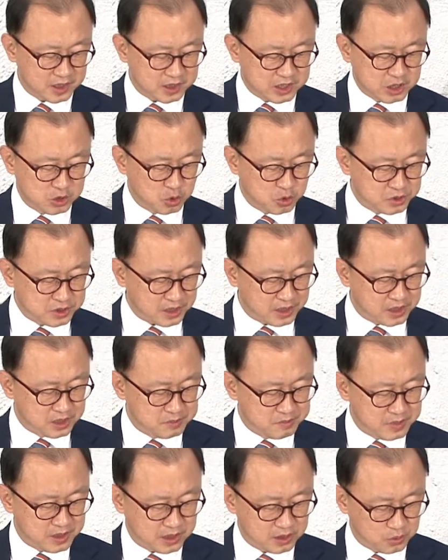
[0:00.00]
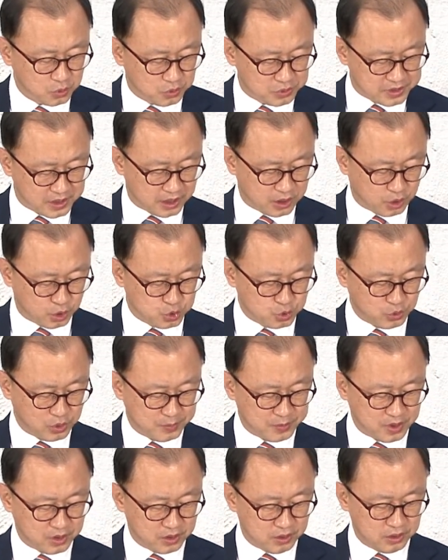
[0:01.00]
지존자의 은밀한 곳에
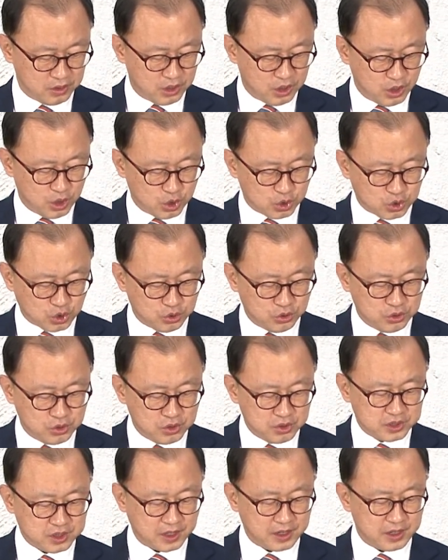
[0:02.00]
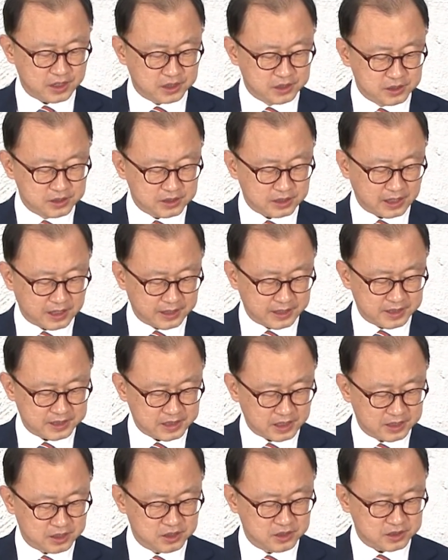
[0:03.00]
거주하며 전능자의 그늘 아래
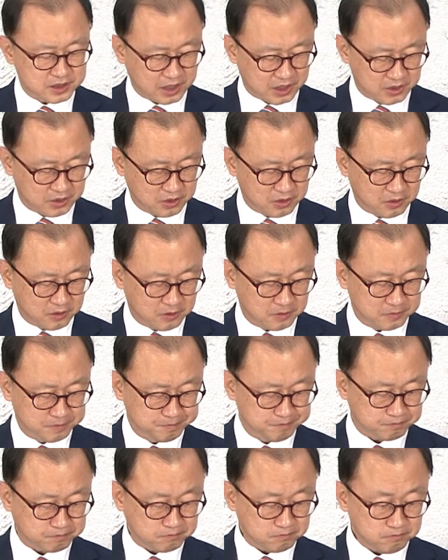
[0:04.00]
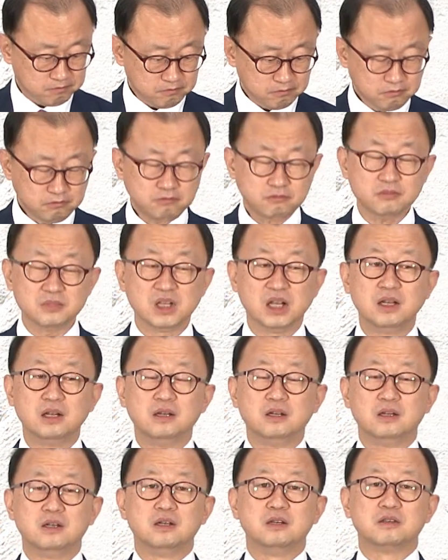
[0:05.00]
사는 자여.
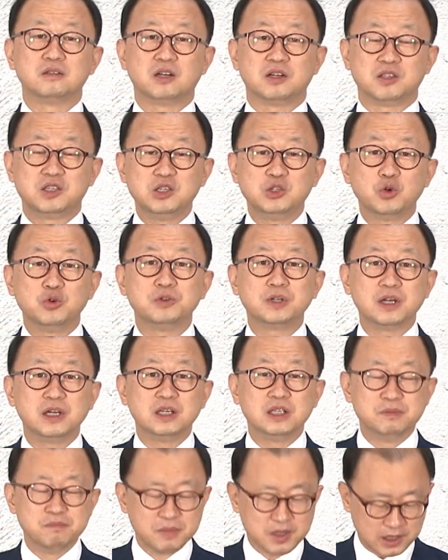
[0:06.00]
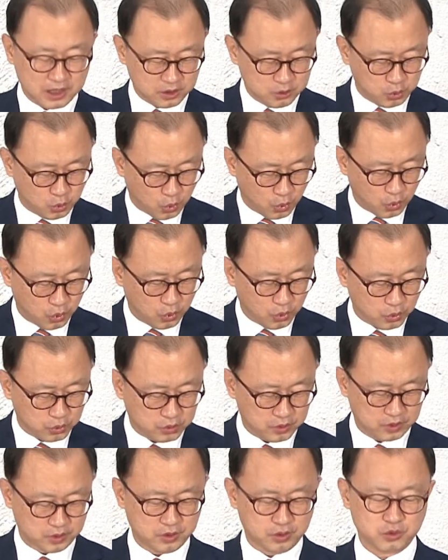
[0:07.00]
자, 지존자의 은밀한 곳
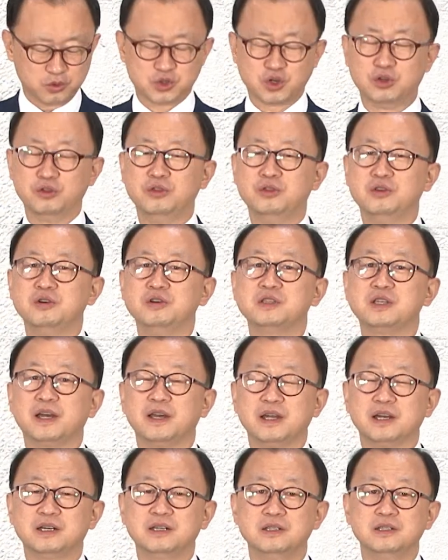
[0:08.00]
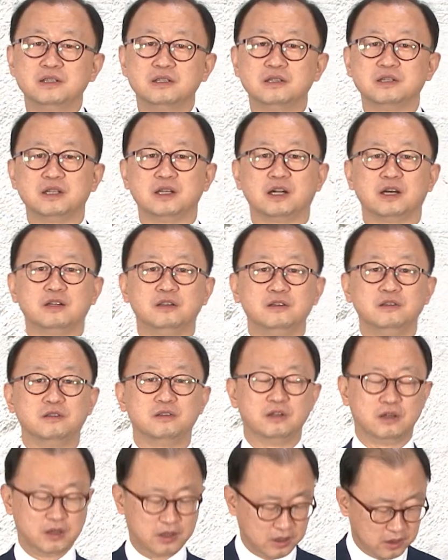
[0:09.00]
그리고 전능자의
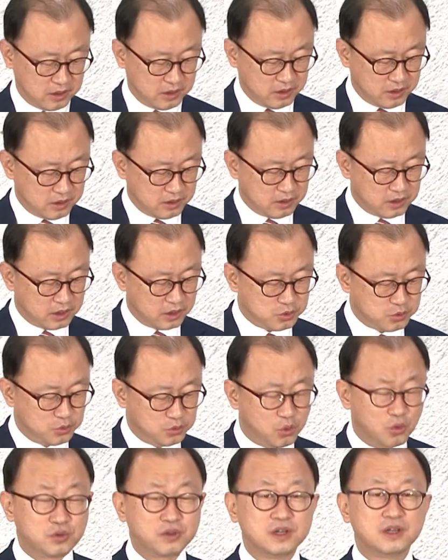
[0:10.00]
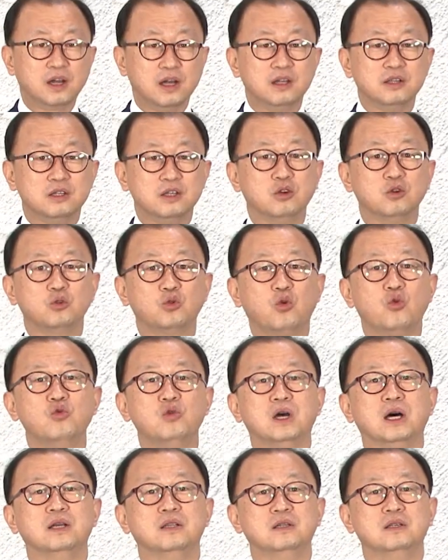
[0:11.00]
그늘이라는 아주 독특한 이런
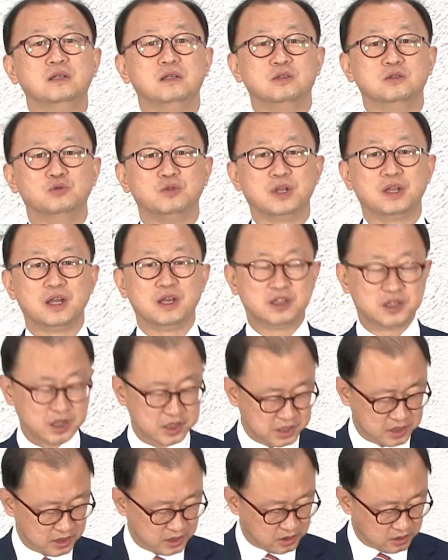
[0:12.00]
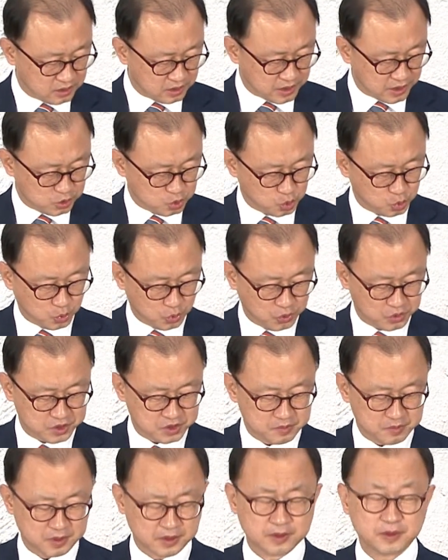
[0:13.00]
공간을 우리에게 제시를 해주고
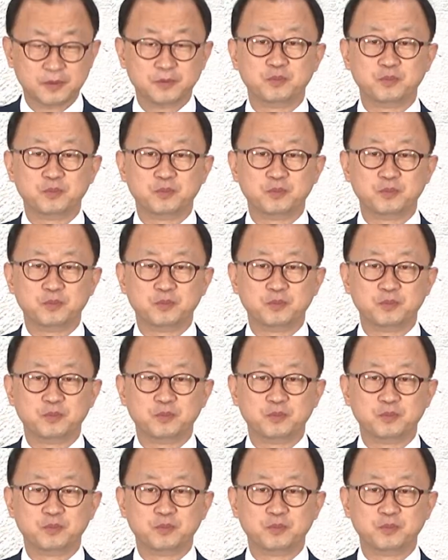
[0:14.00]
있습니다.